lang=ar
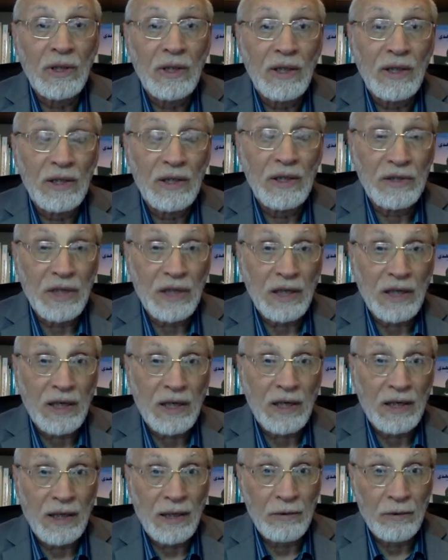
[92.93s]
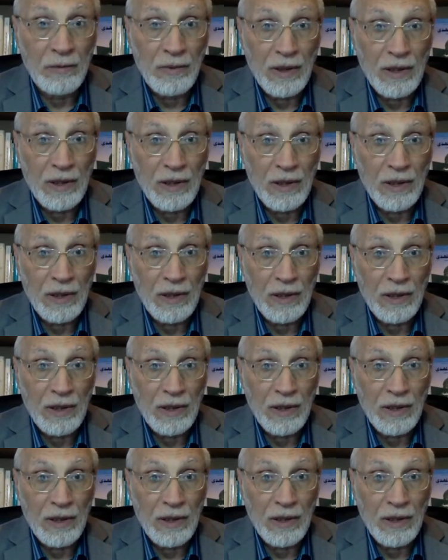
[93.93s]
الشيخين أبي بكر
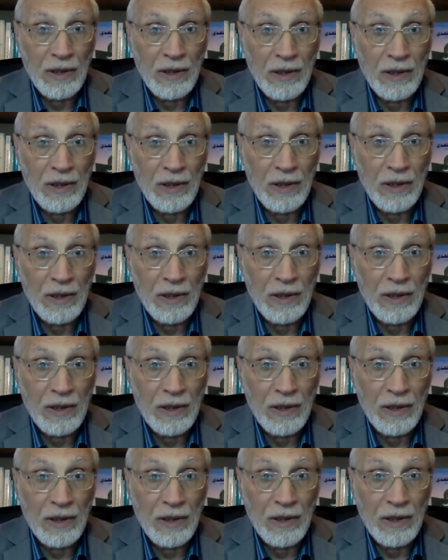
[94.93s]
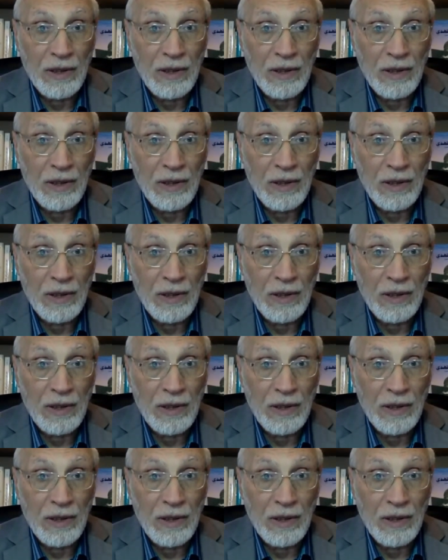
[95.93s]
وعمر رضي الله عنهما